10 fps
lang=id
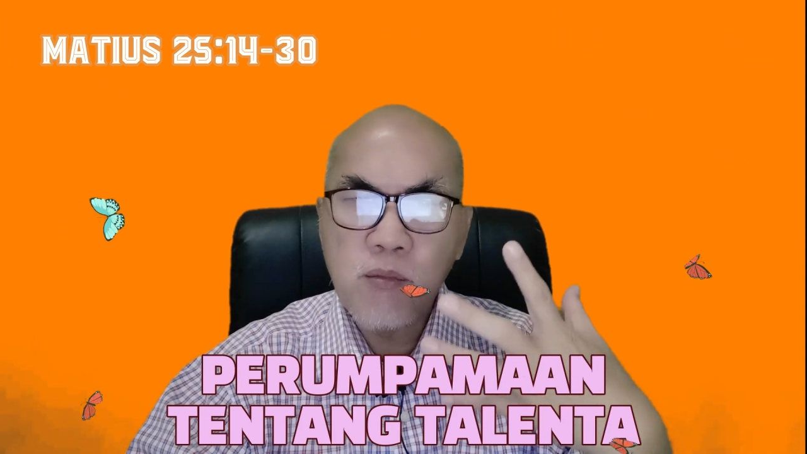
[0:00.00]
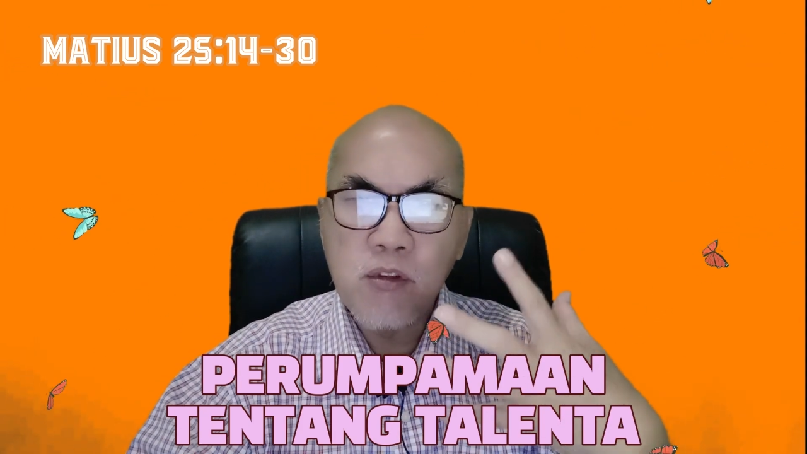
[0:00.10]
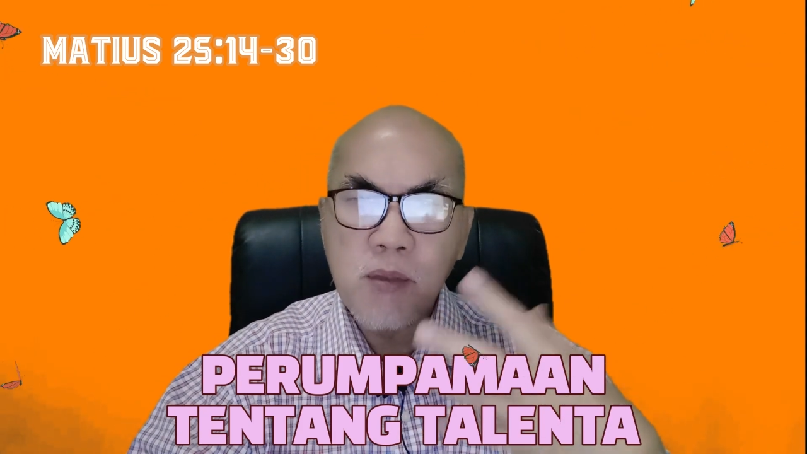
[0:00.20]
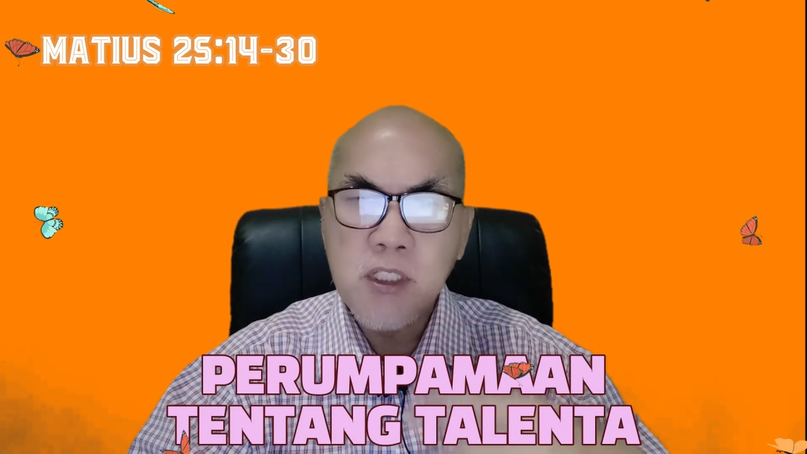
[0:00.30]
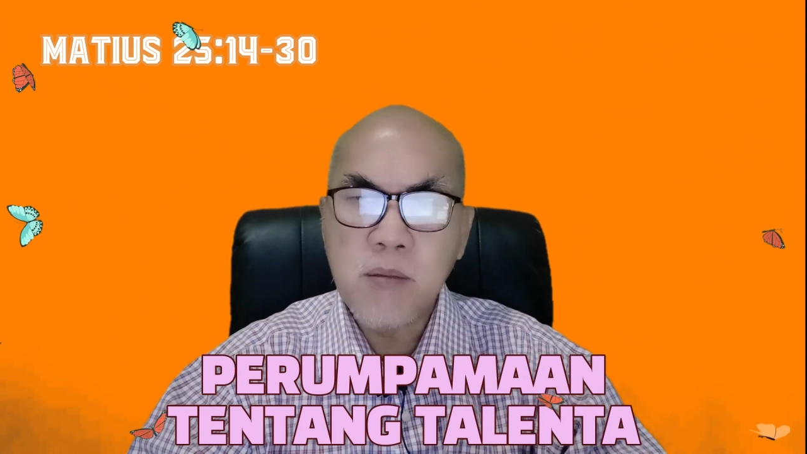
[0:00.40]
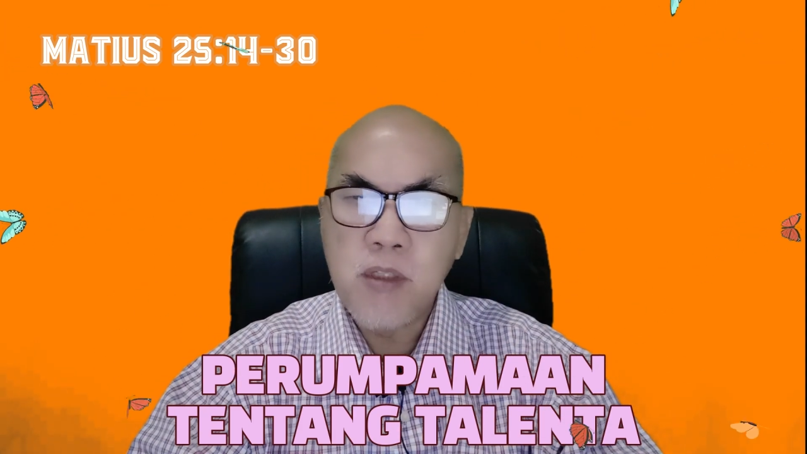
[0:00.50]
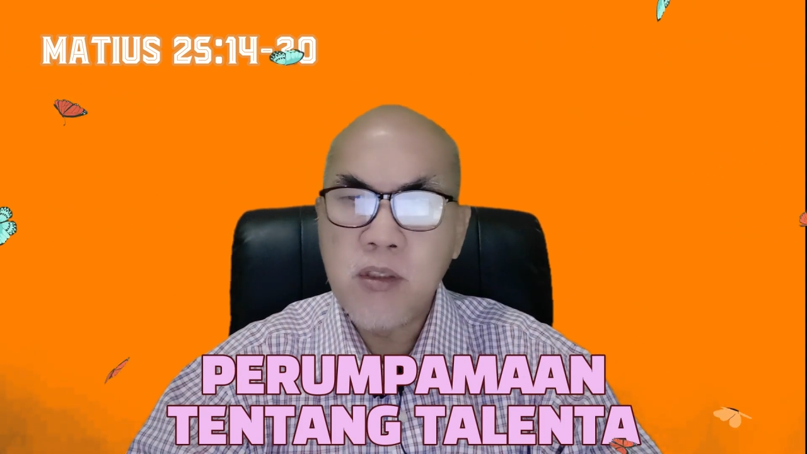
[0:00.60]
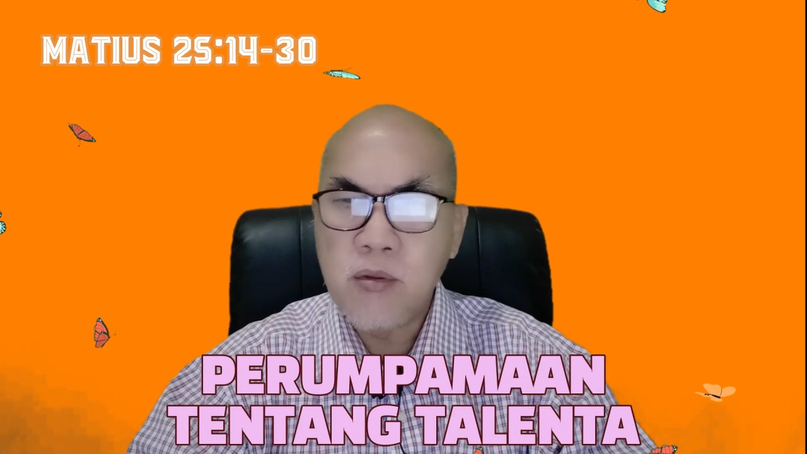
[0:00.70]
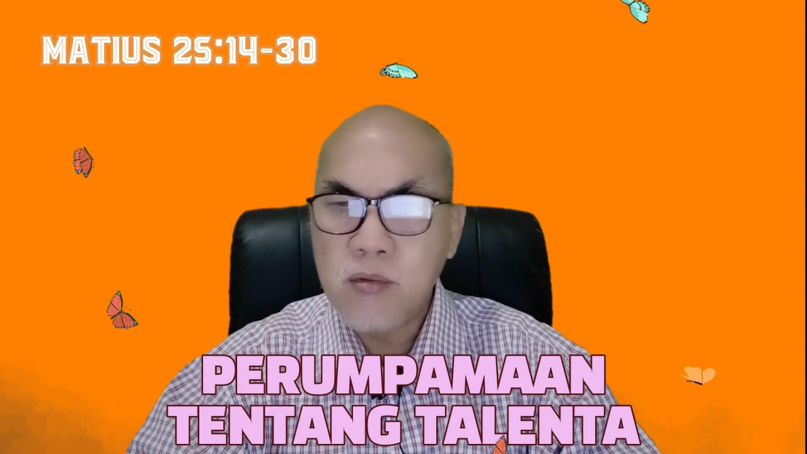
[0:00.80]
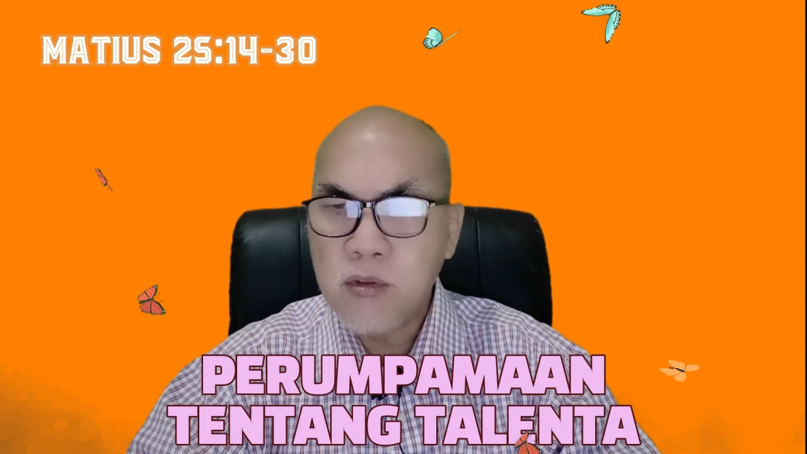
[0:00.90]
semacam
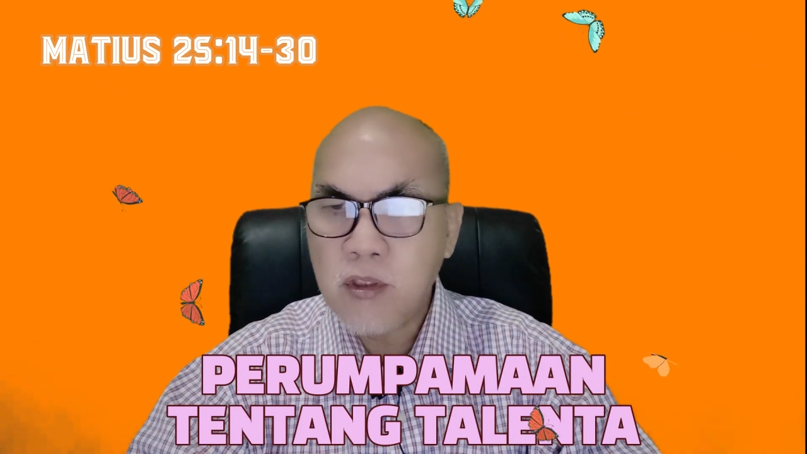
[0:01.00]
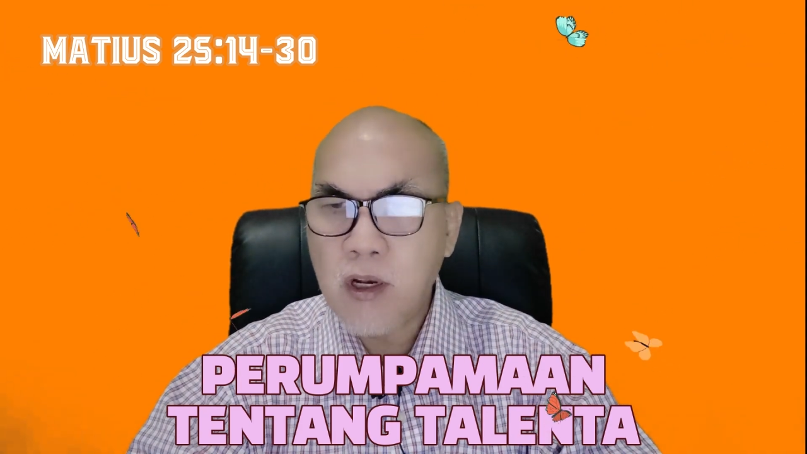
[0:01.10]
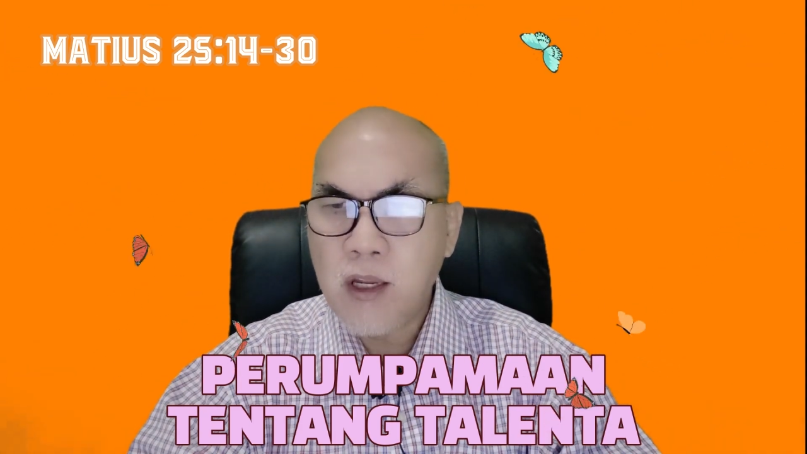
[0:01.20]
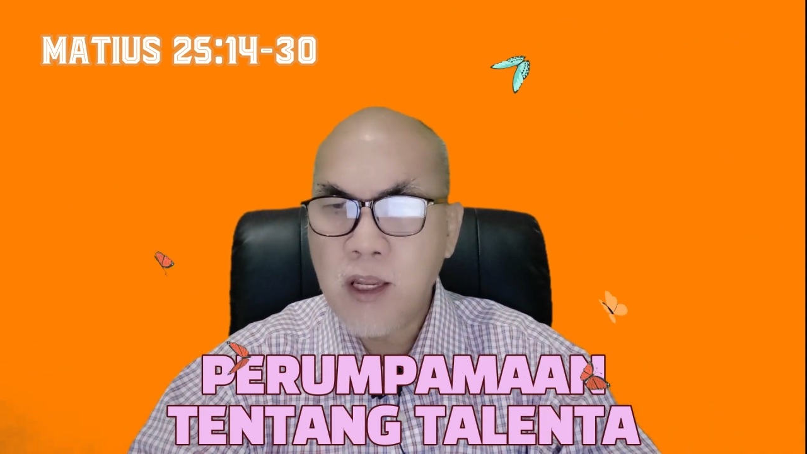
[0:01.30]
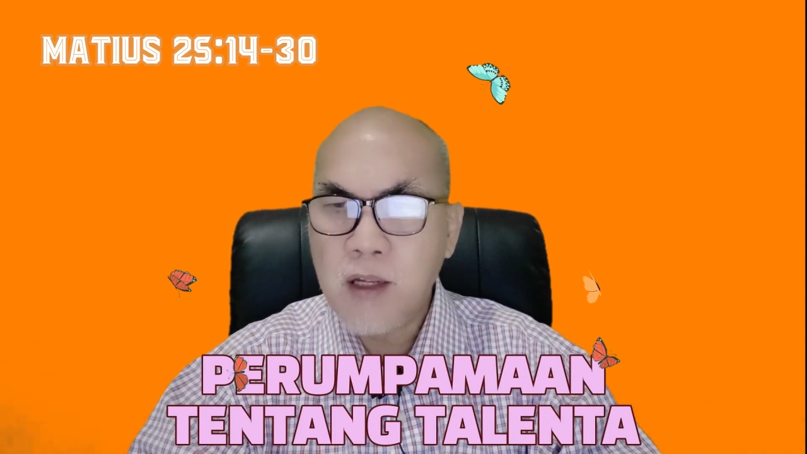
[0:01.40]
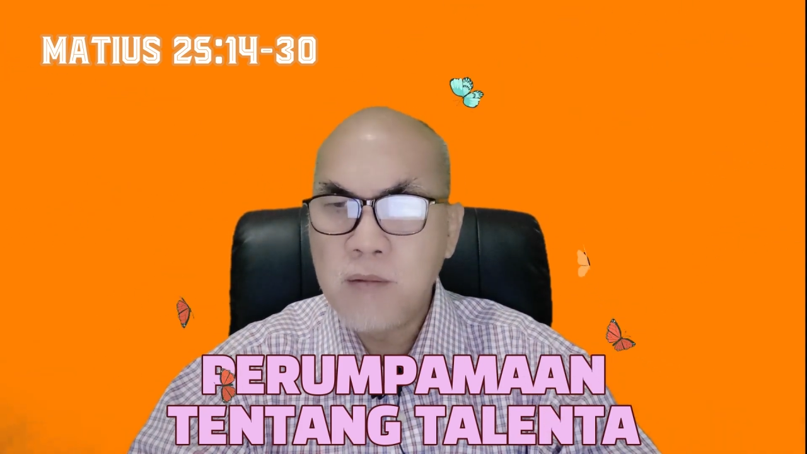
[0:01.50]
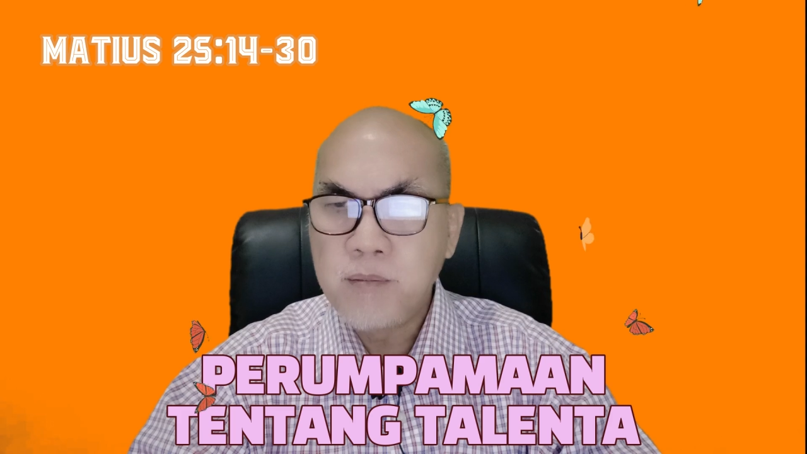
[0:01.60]
itu, saudara ya.